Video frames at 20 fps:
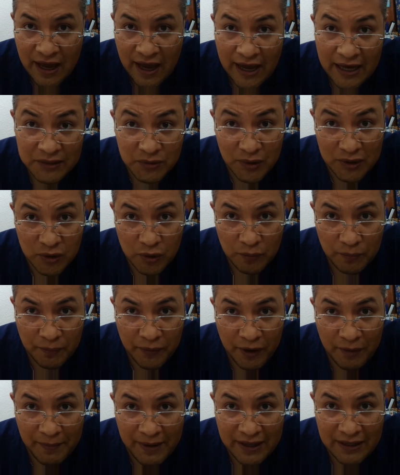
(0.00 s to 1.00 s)
Esto es un
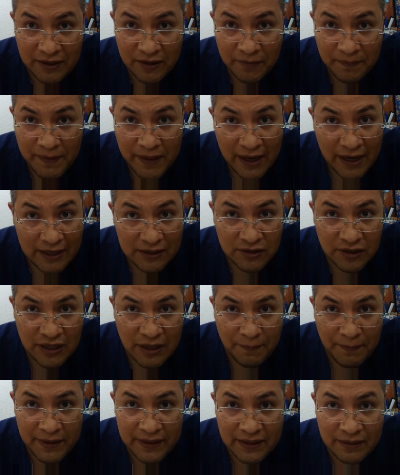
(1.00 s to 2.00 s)
promedio, esto
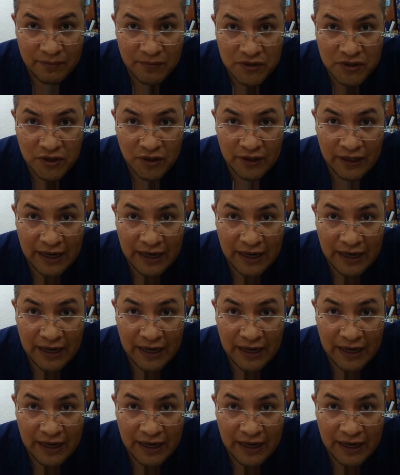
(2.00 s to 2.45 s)
depende mucho